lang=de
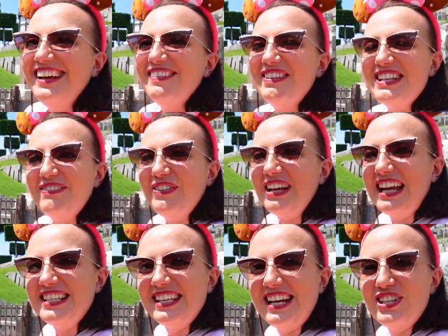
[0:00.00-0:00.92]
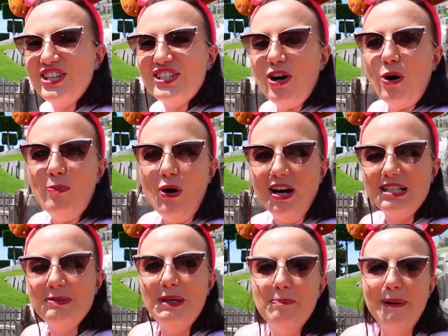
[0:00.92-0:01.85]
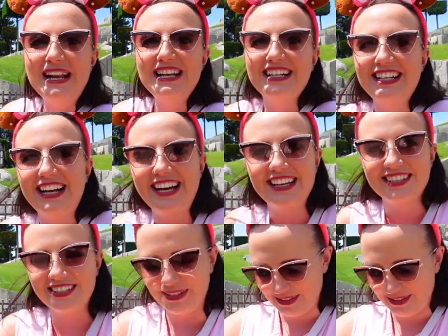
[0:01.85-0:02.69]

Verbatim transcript: Was, gestern war ich es auch morgens mit dem Bellkleid.